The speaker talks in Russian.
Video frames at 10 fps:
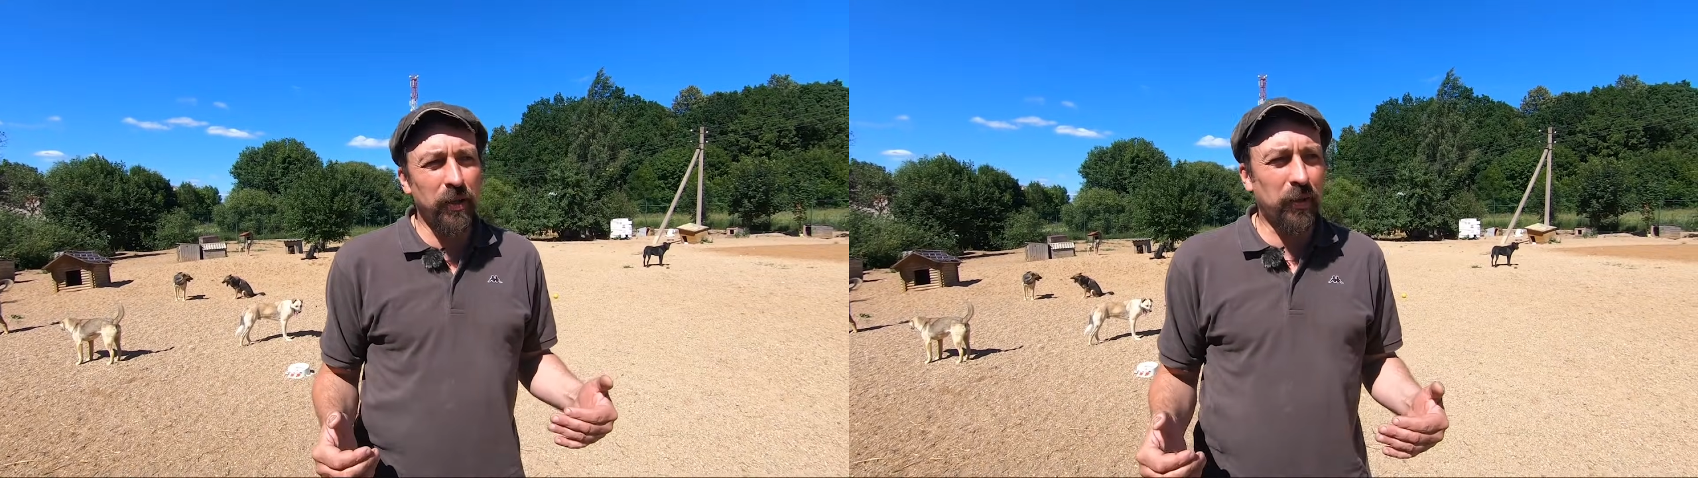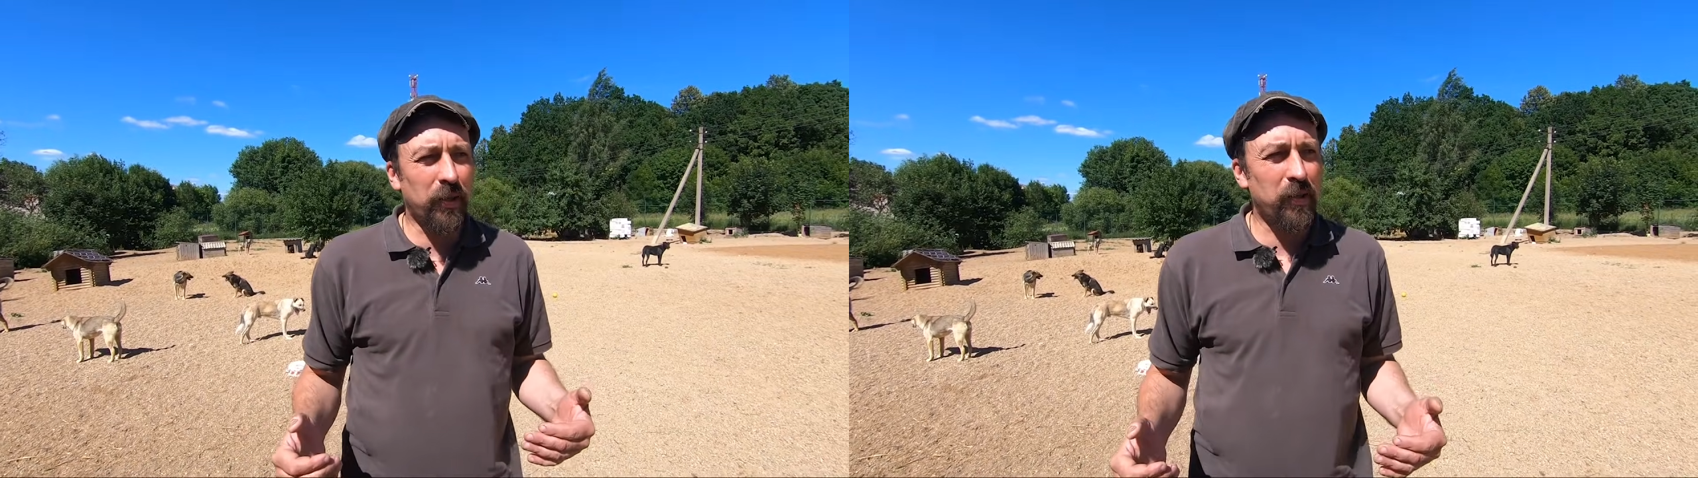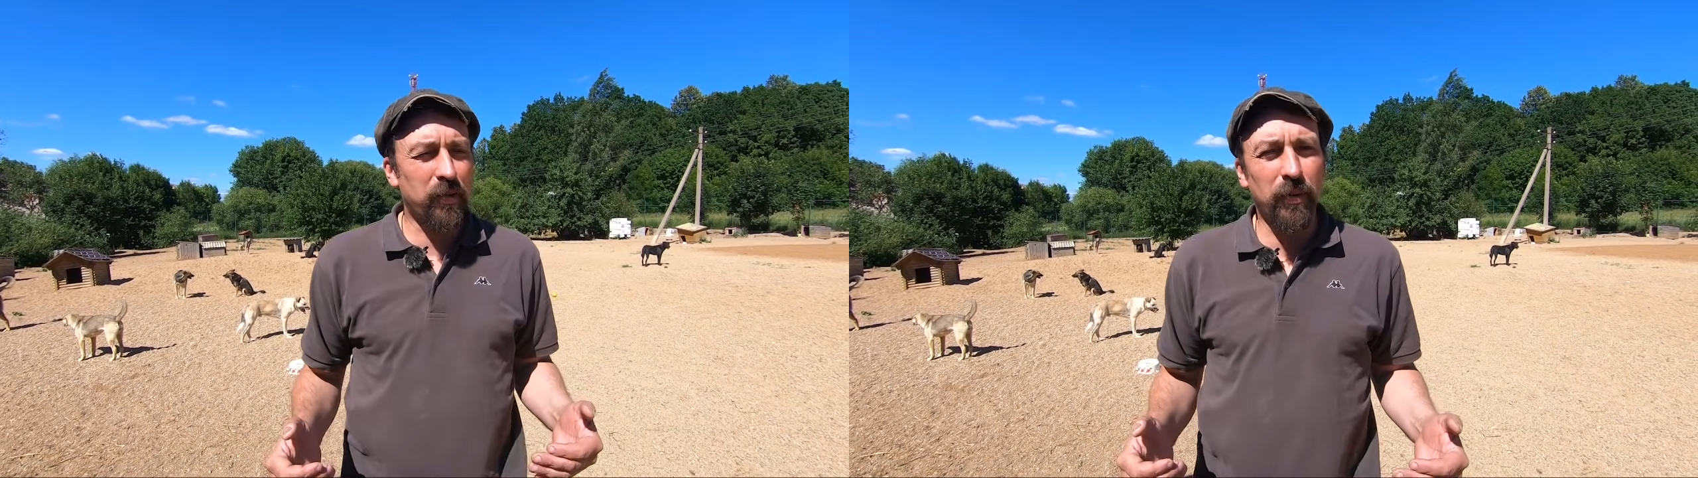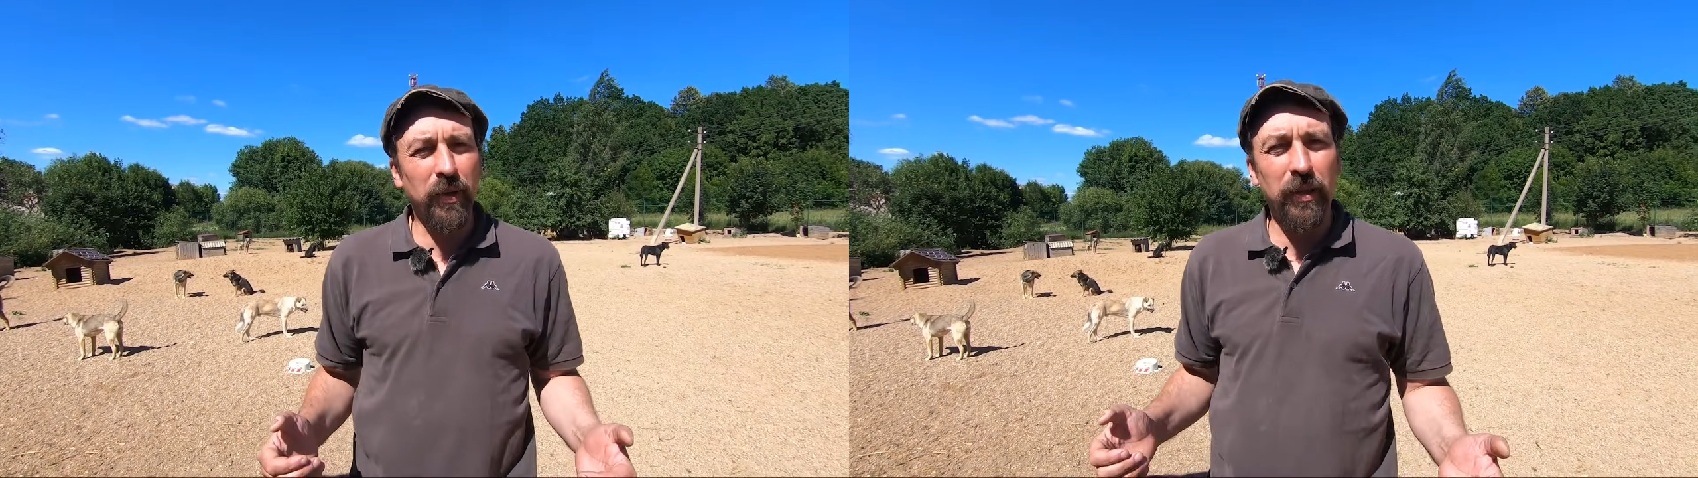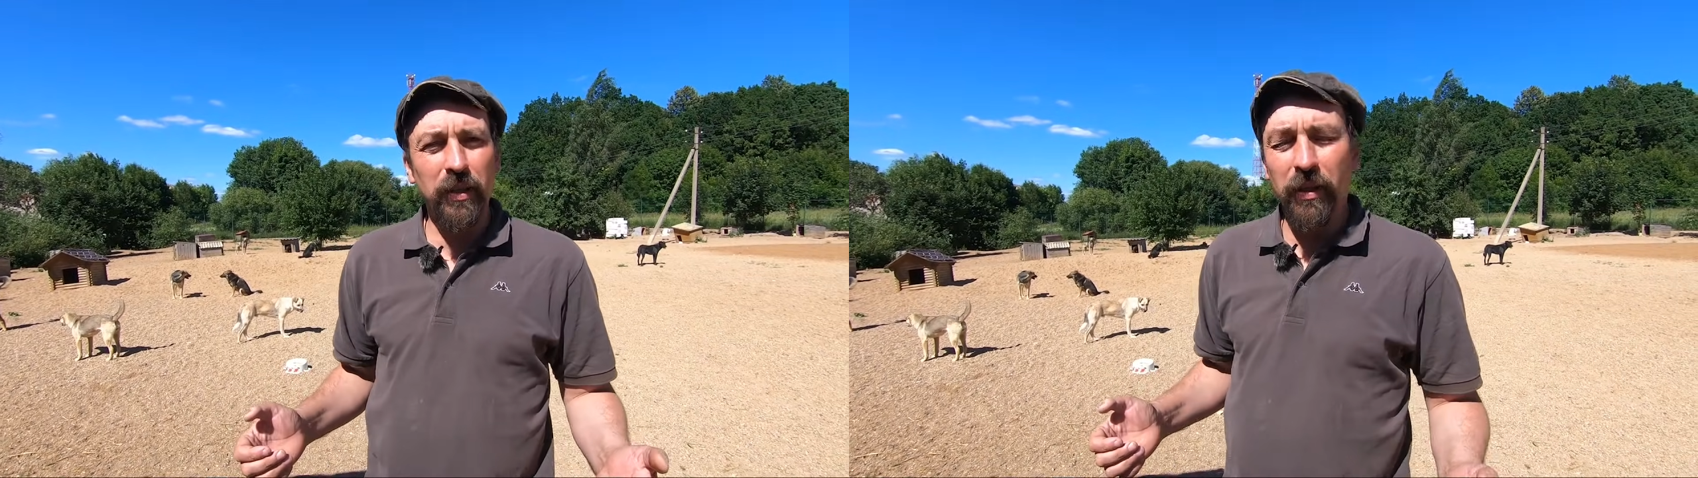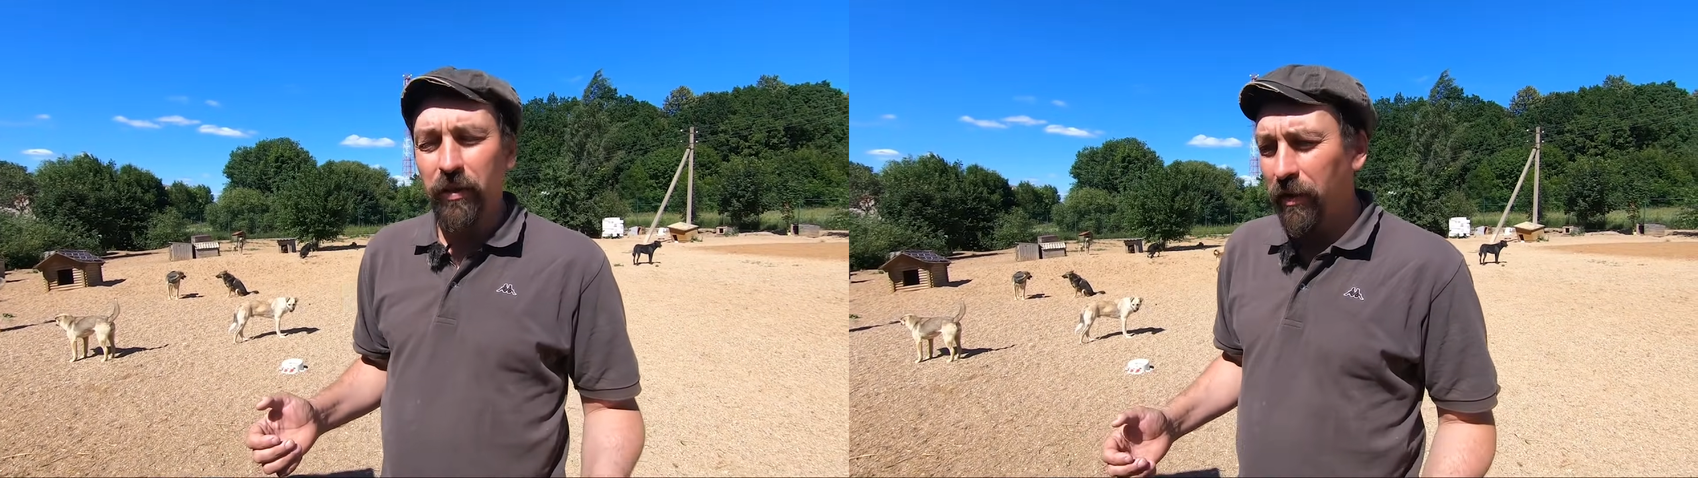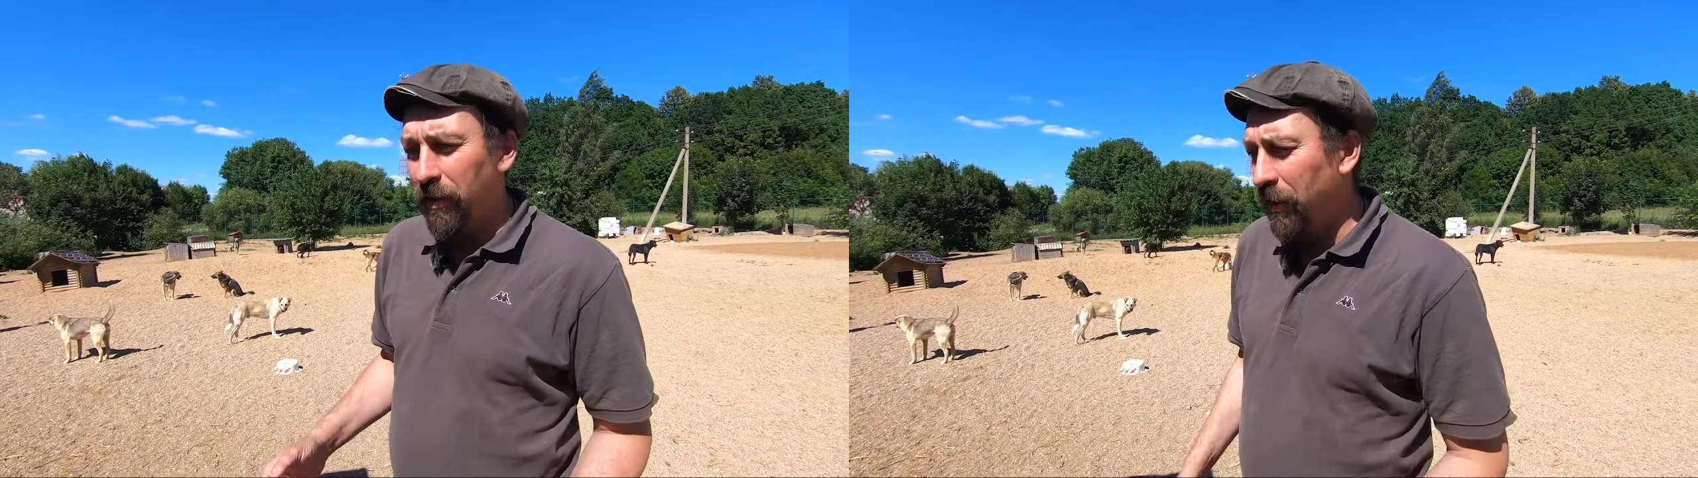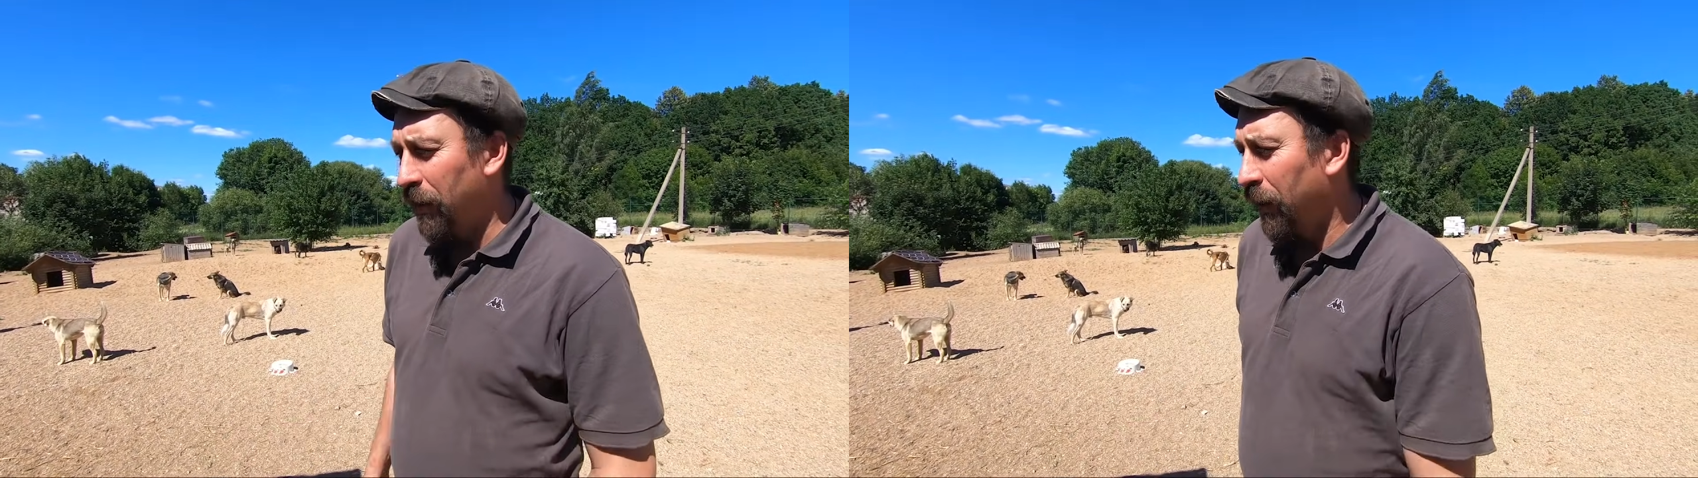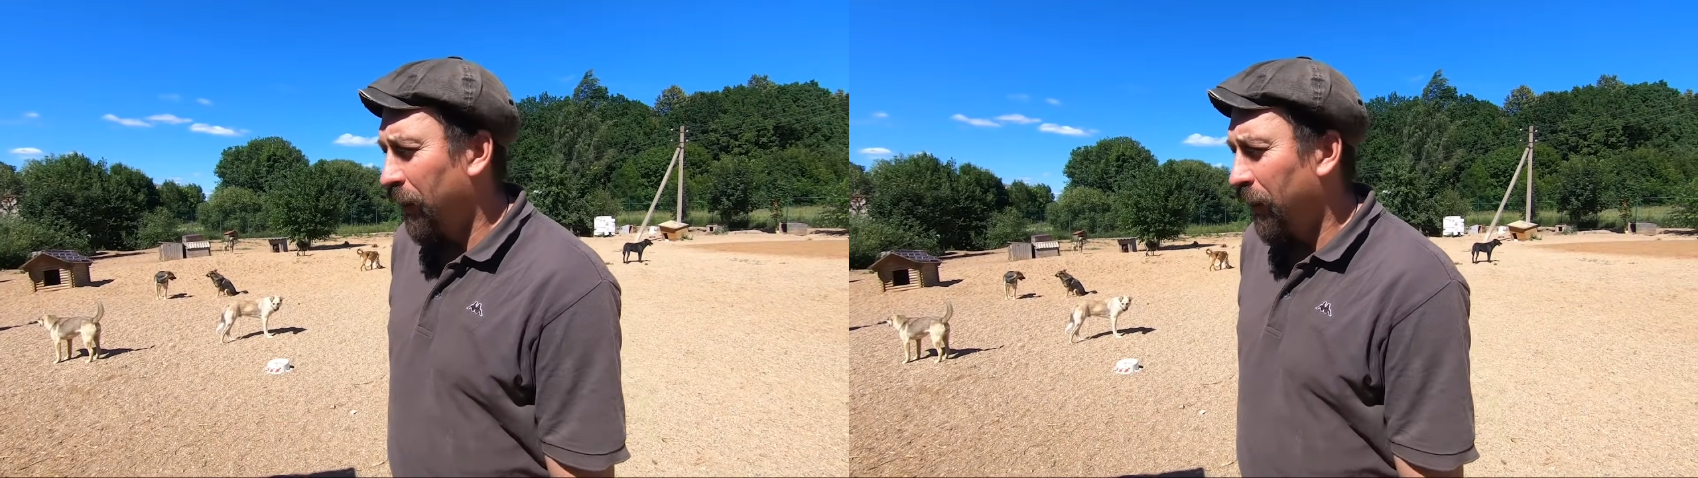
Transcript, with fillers: а некоторые собаки нет. И